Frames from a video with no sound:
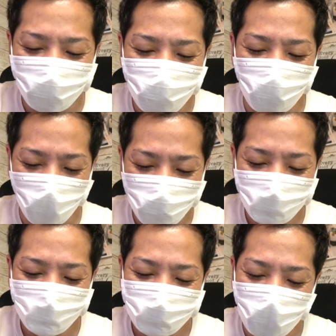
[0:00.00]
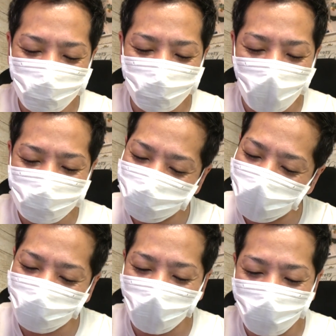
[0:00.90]
これね多分間
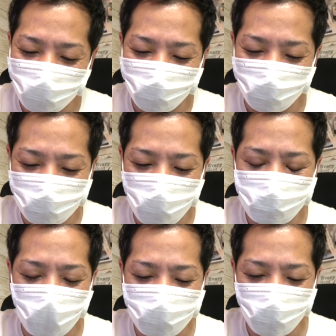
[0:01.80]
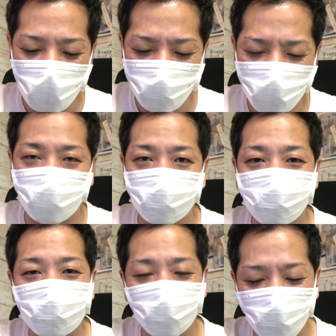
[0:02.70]
違えたかなと思います一発でも入れと
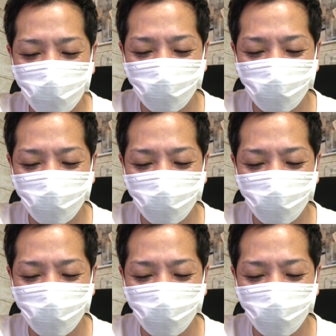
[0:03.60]
思ってね